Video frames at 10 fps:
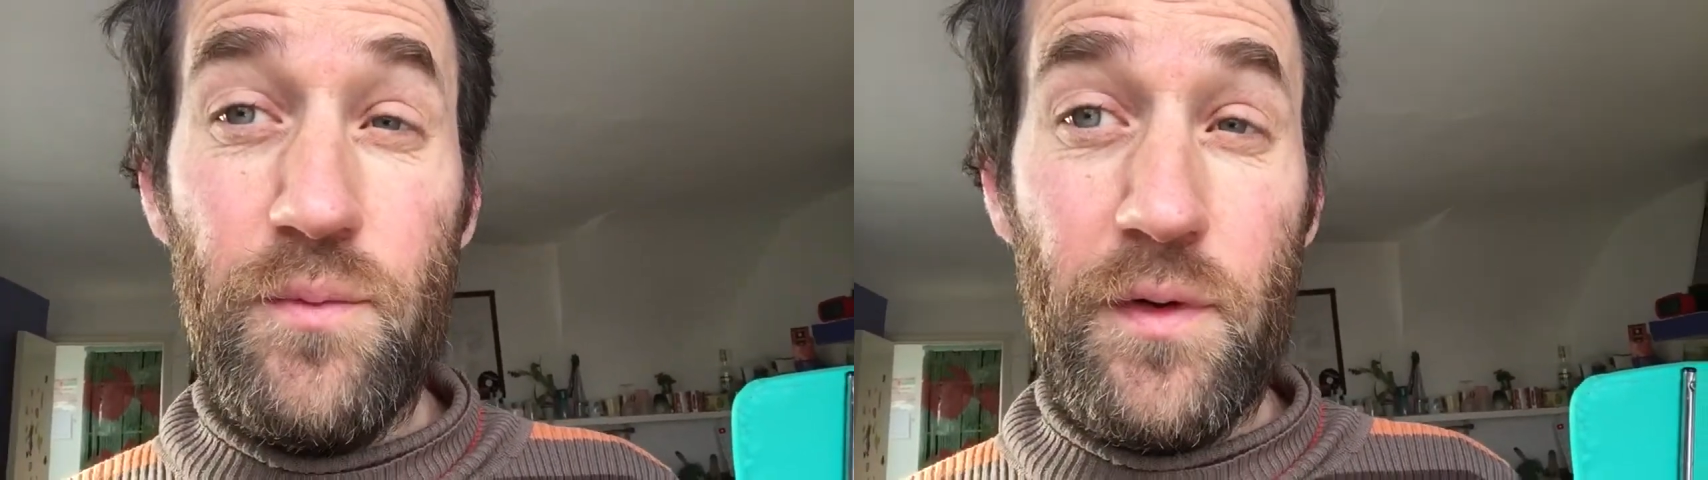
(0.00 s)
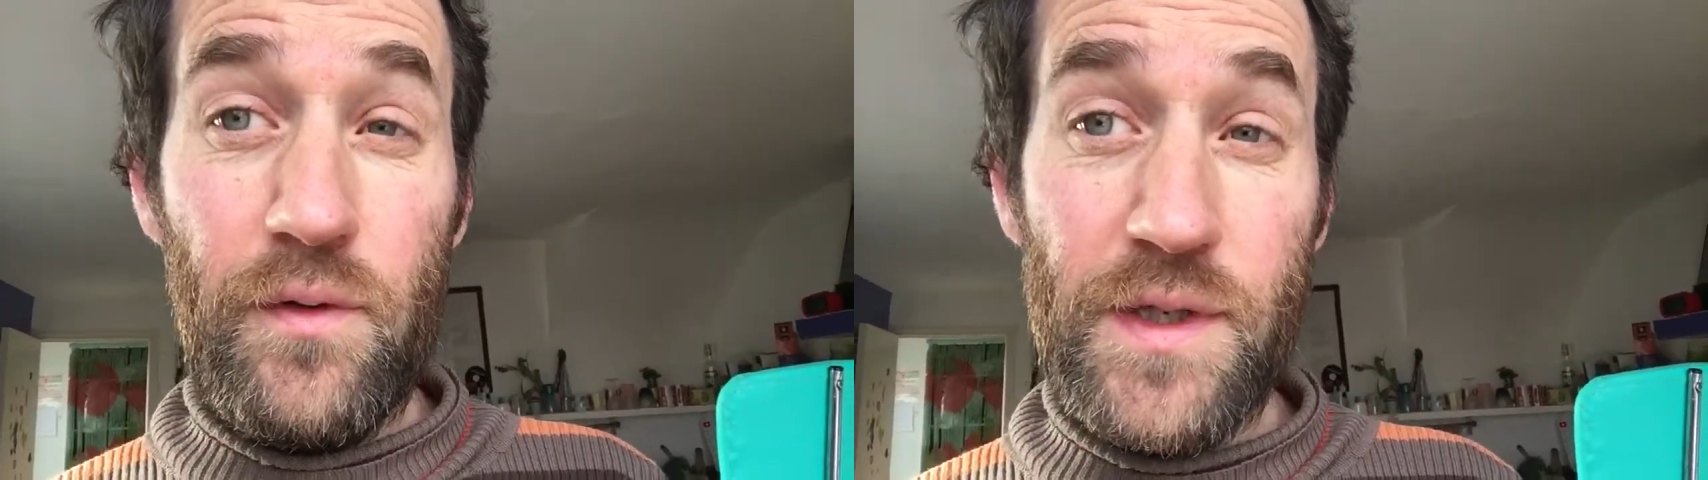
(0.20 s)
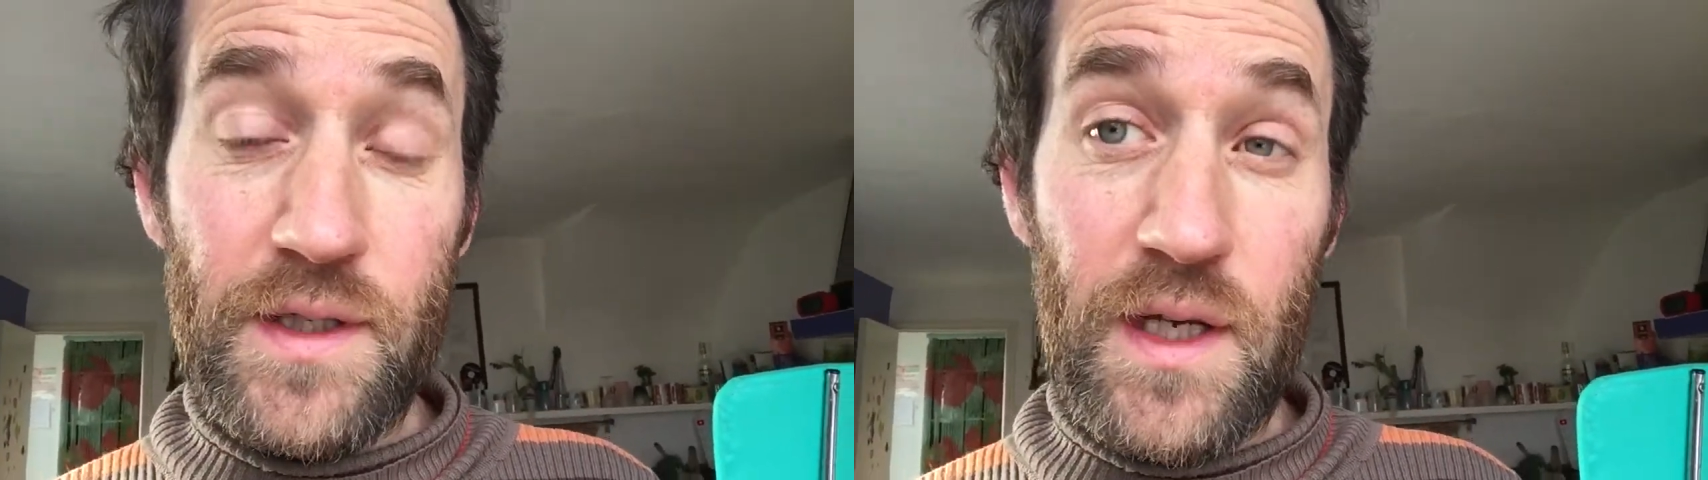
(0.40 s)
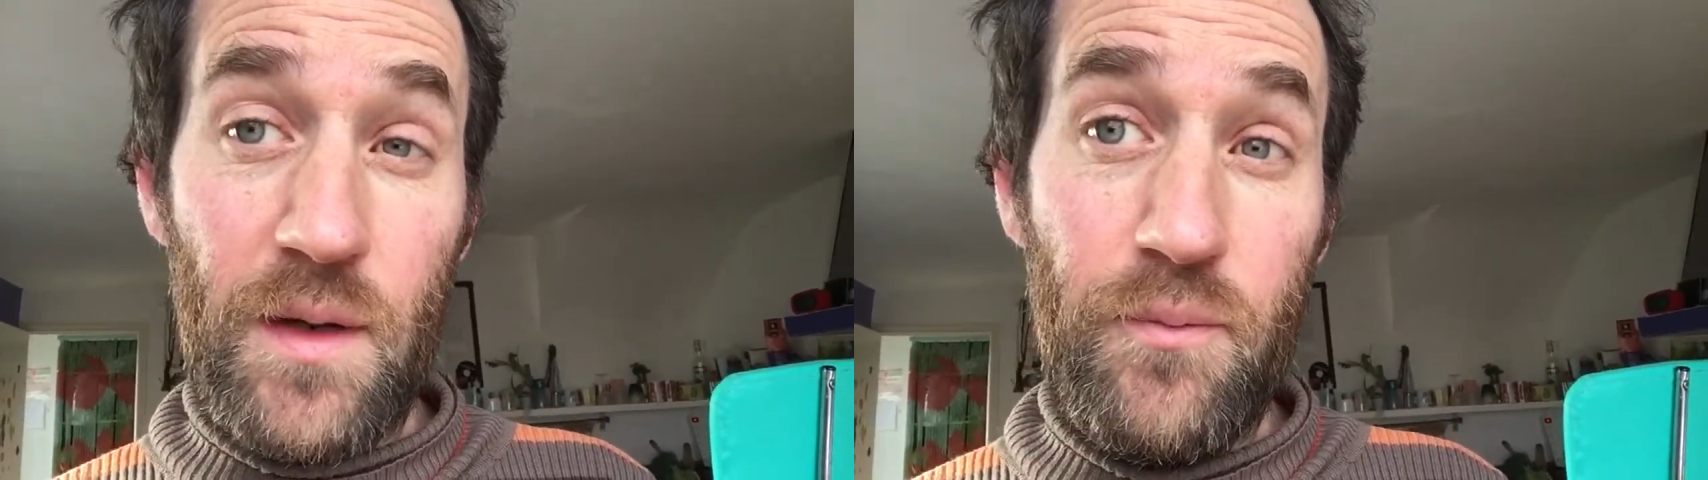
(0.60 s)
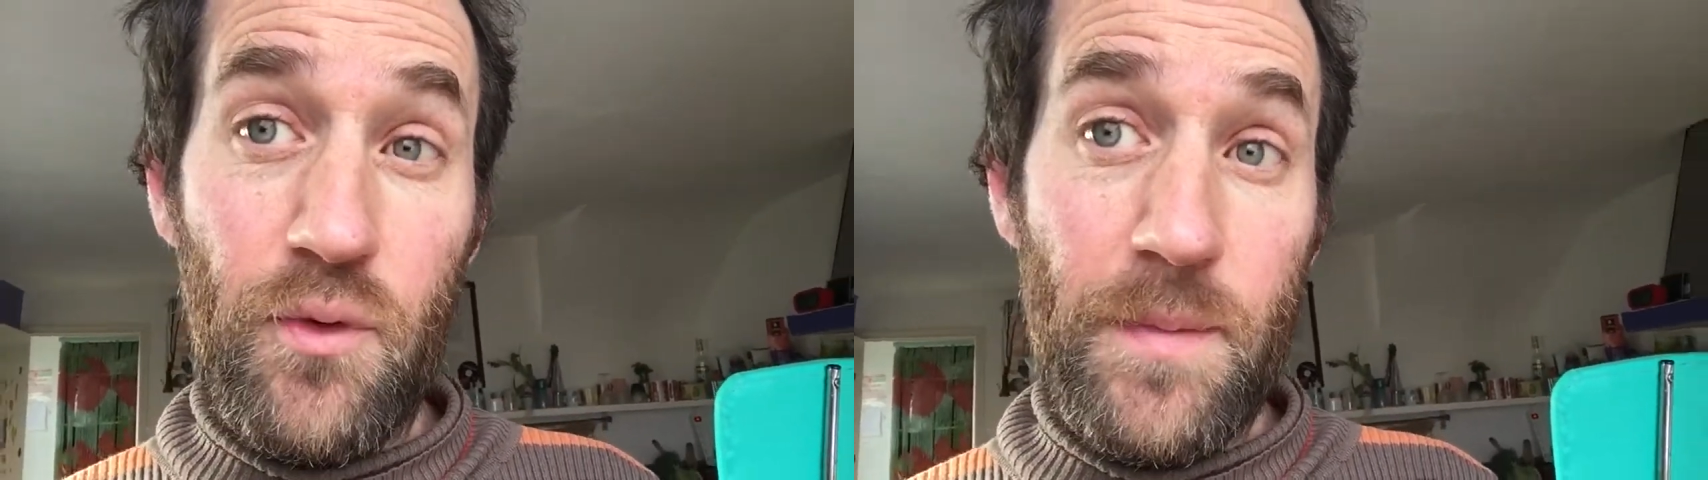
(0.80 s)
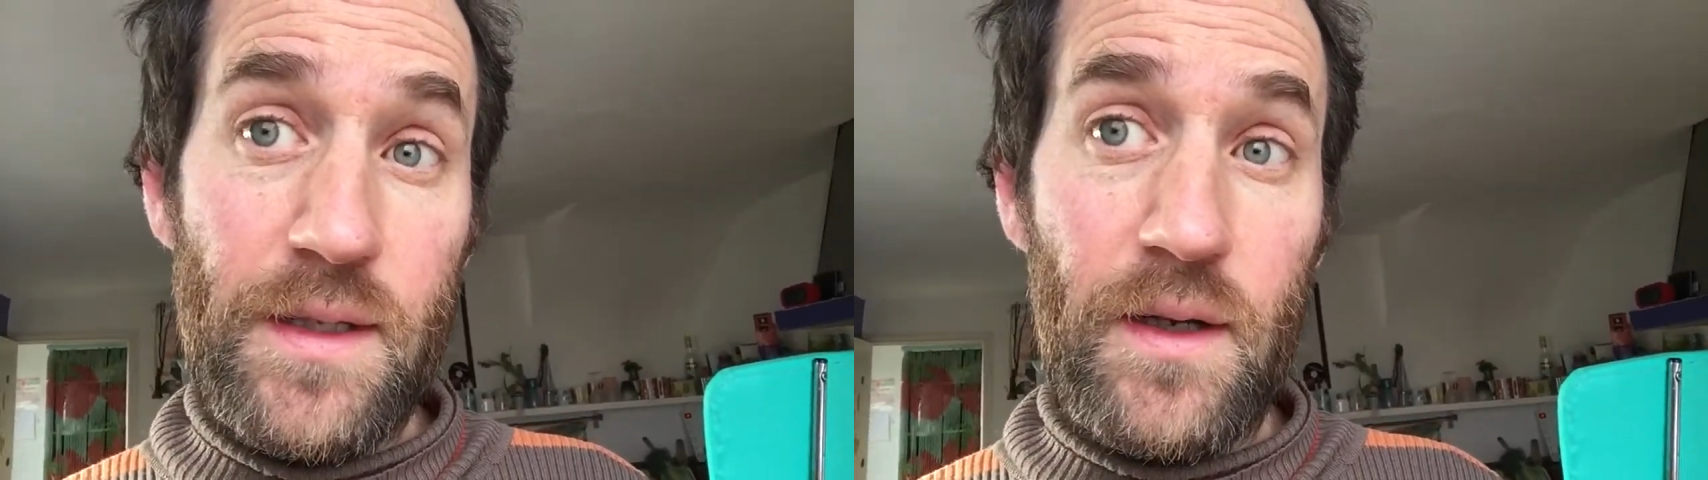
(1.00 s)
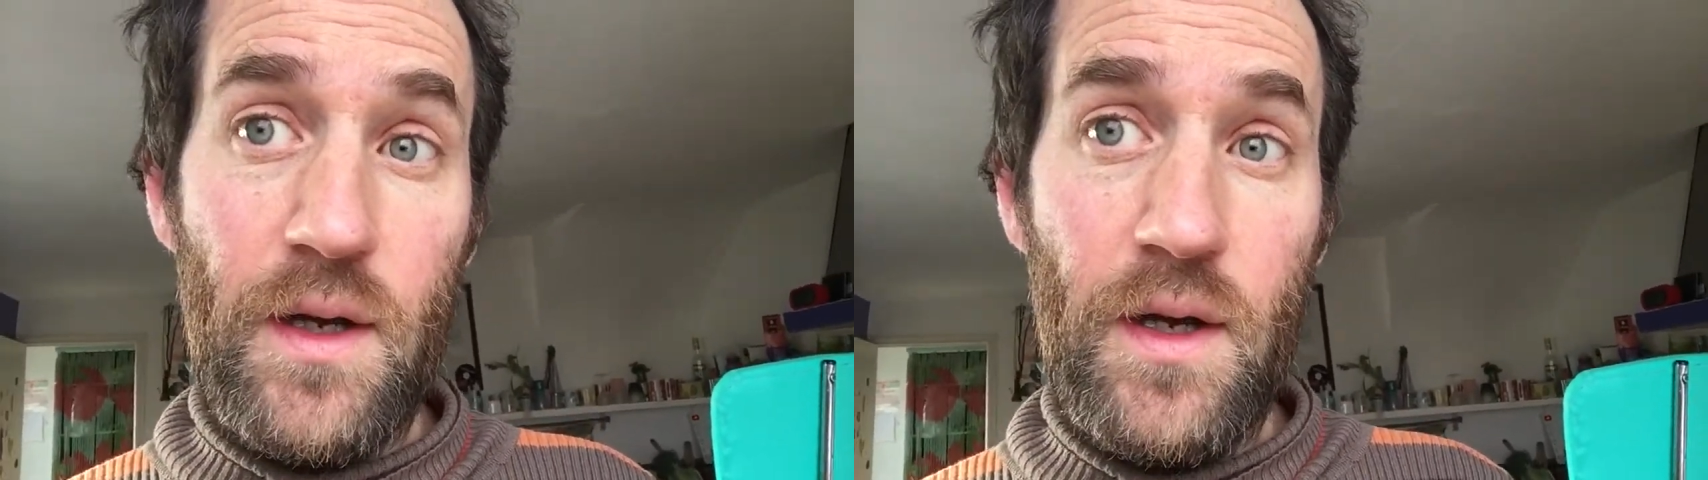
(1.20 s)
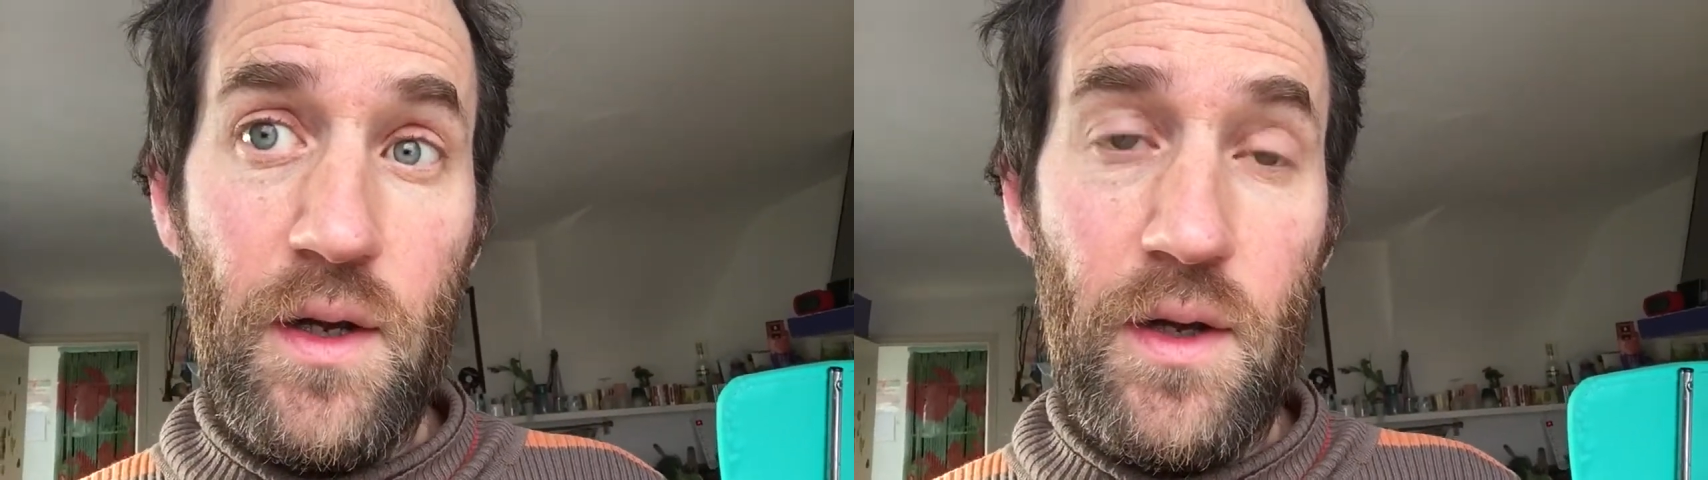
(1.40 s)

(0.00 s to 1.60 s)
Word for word: vous pouvez vous inscrire pour mettre